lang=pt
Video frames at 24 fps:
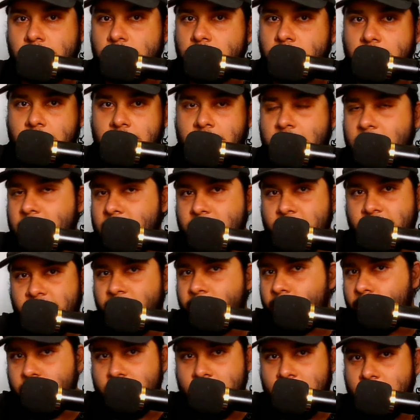ele
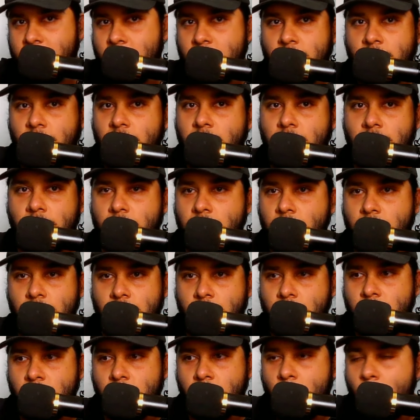foi ali o,
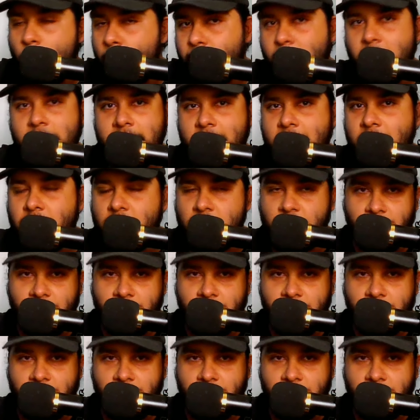o, companheiro,